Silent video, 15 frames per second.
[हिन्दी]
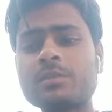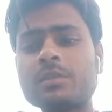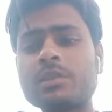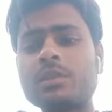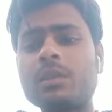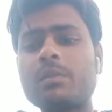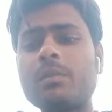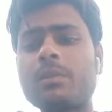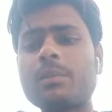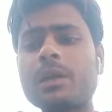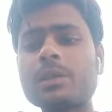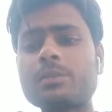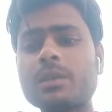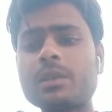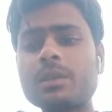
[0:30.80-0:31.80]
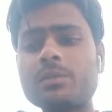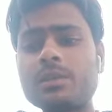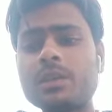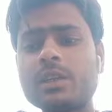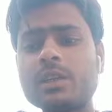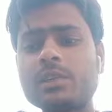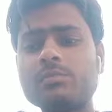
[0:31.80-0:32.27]
नंबर पाँच बनिए
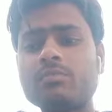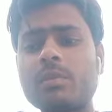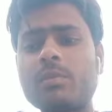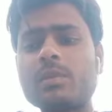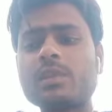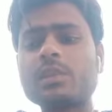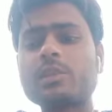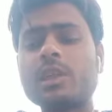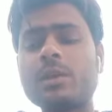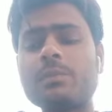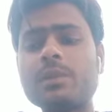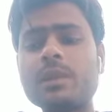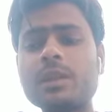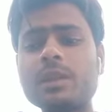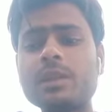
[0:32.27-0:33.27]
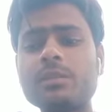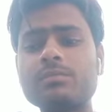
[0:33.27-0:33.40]
मिट्टी नंबर छः जैव मिट्टी